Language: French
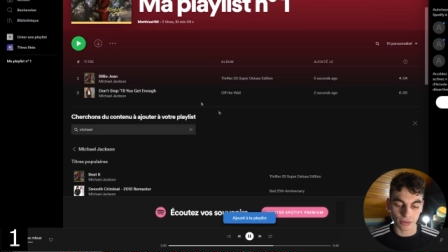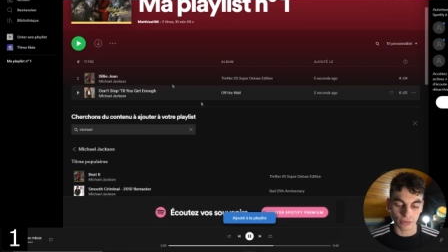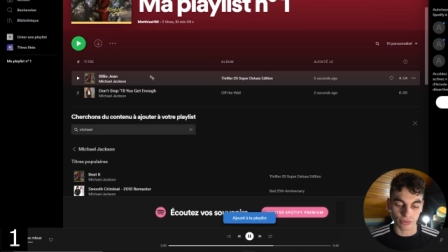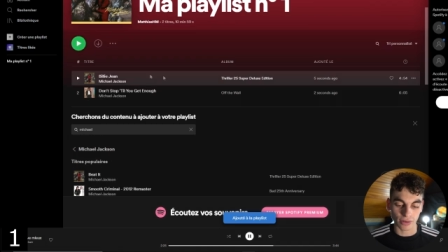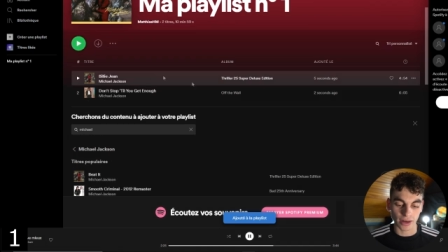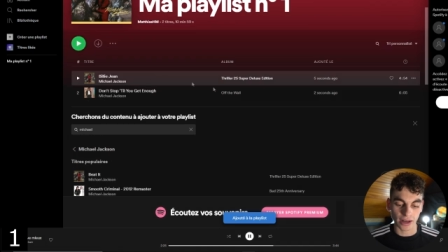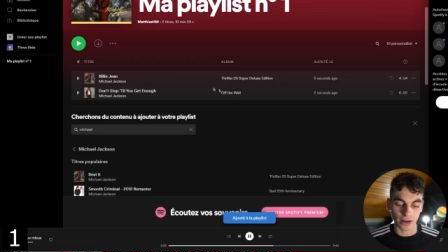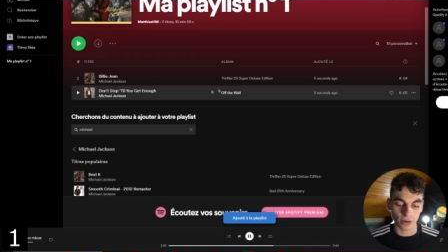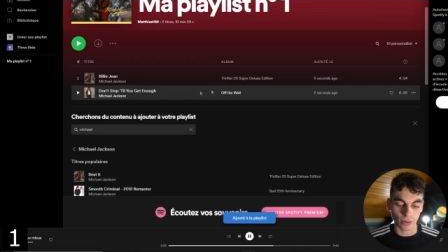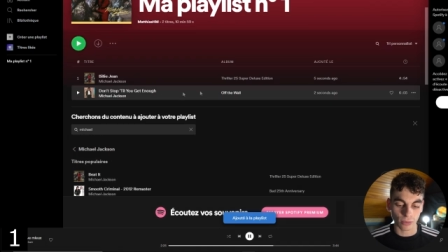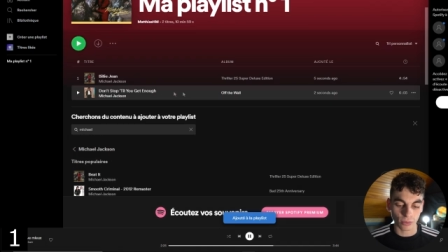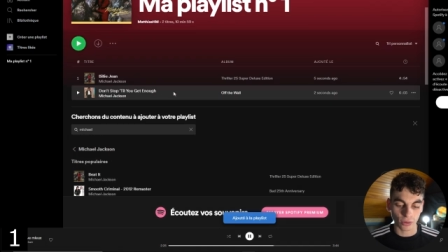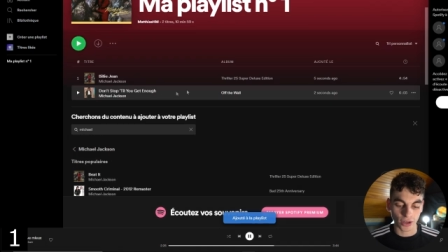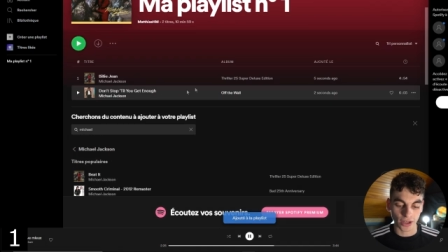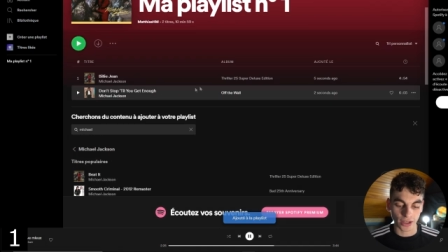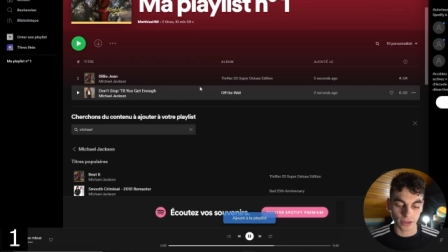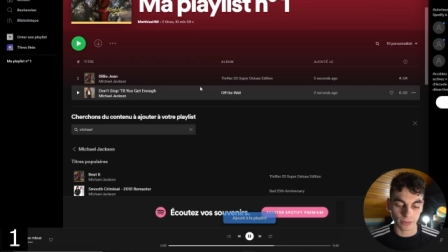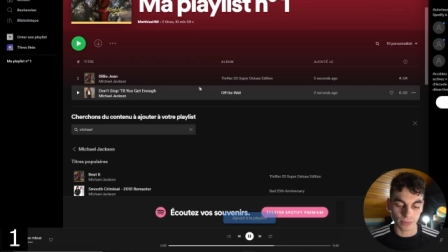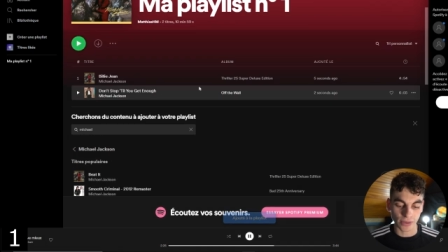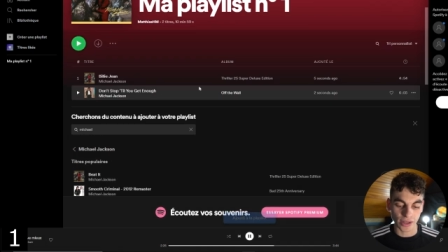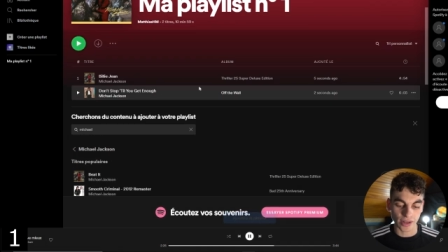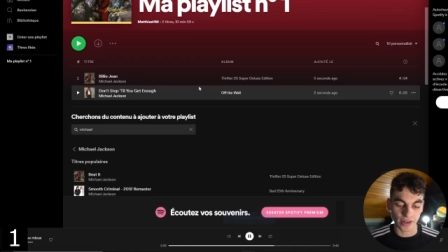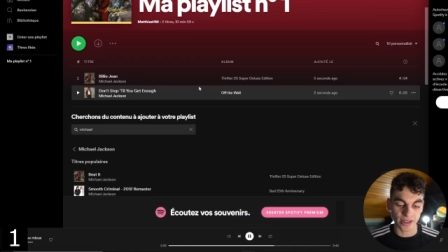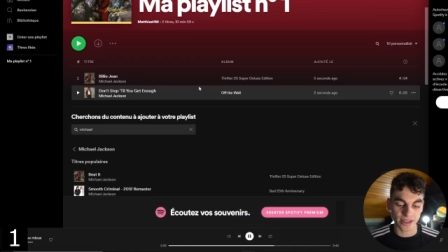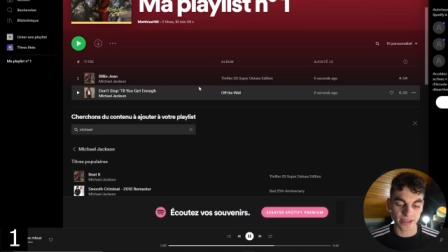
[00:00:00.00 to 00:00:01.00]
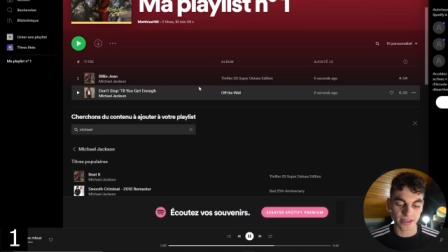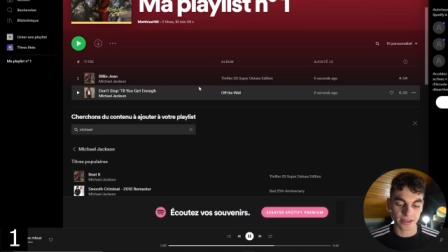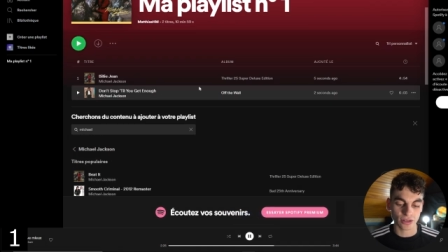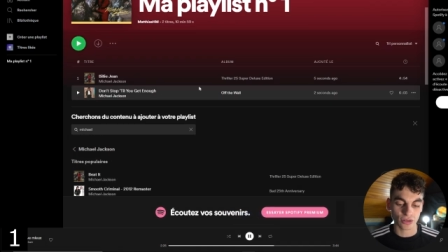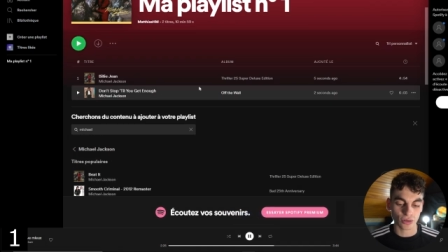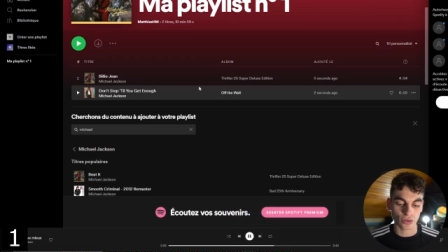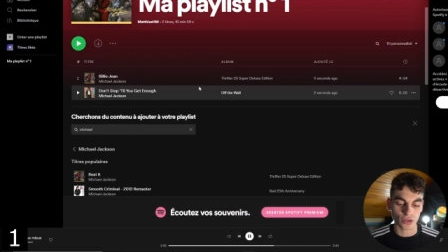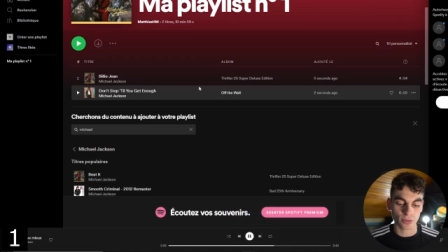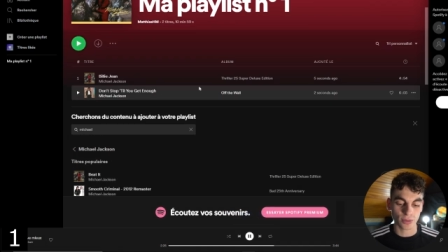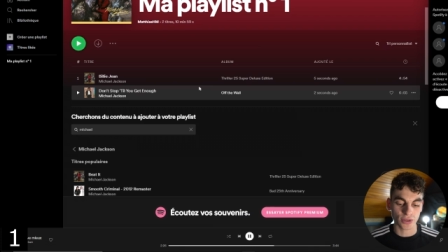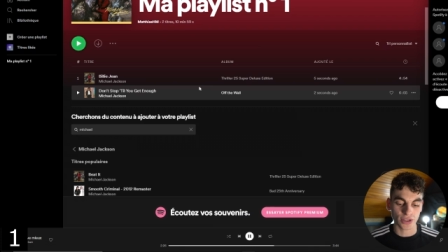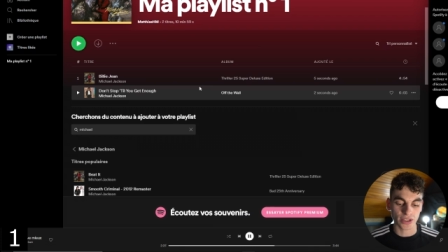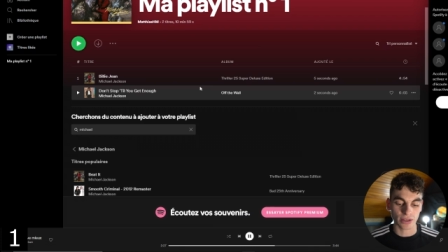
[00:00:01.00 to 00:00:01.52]
Donc voilà comment on crée une playlist
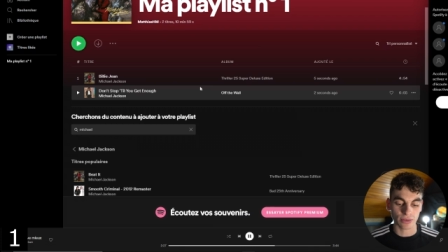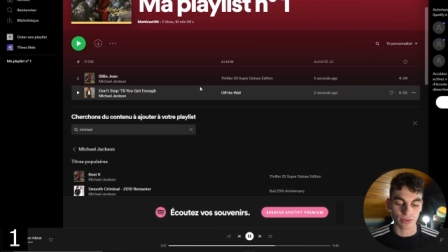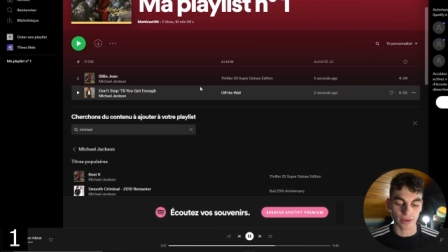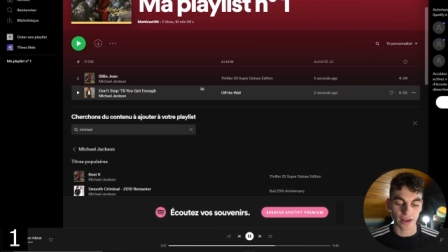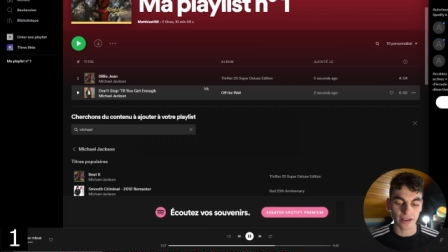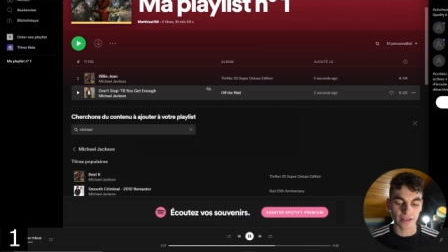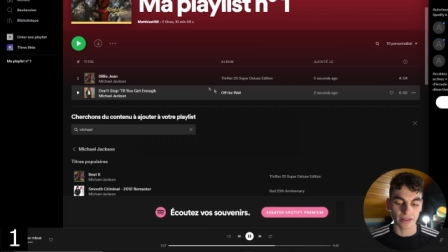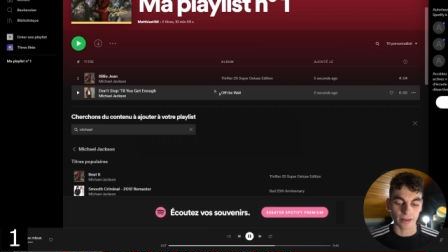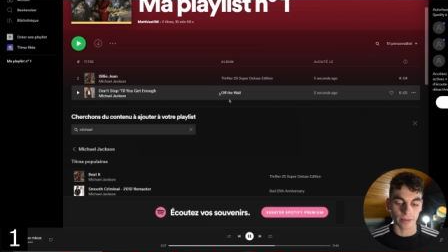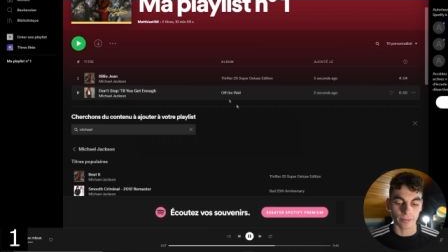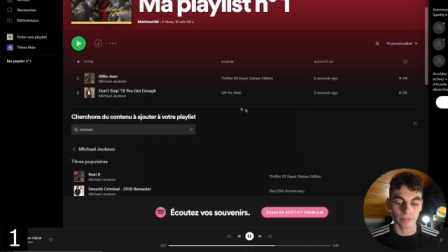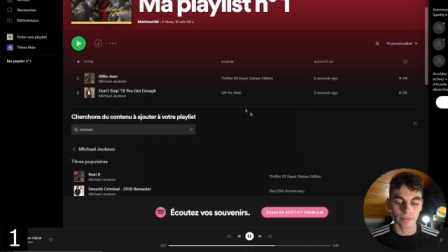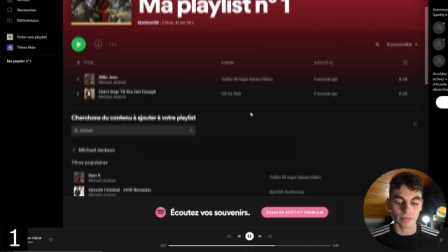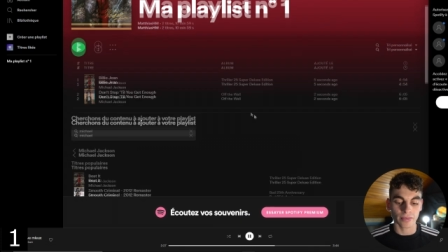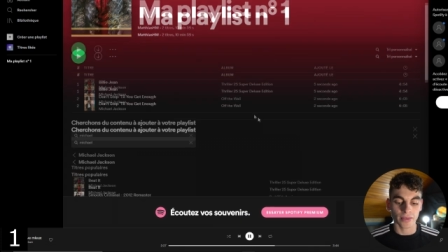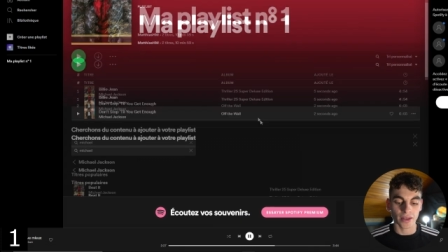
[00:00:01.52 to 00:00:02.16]
sur Spotify.